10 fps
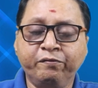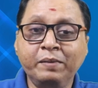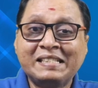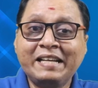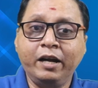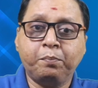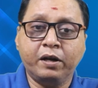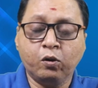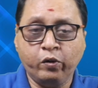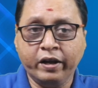மிஸ்கைடு
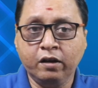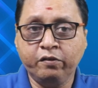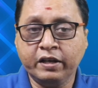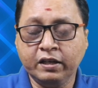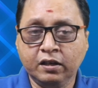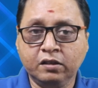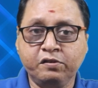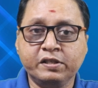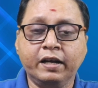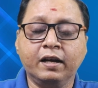பண்ணக்கூடிய அளவிற்கு ஏதாவது
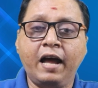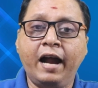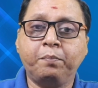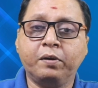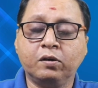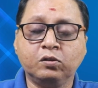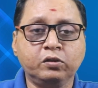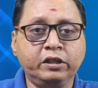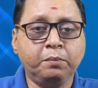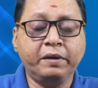விஷயங்கள் ஆட் பண்ணுறதோ
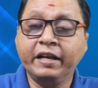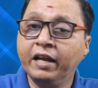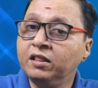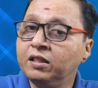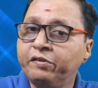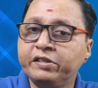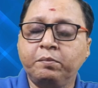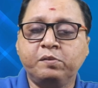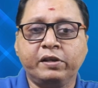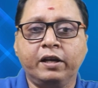இந்த மாதிரி எந்த
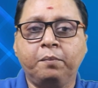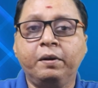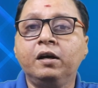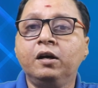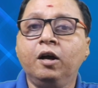விஷயமும் செய்யாமல்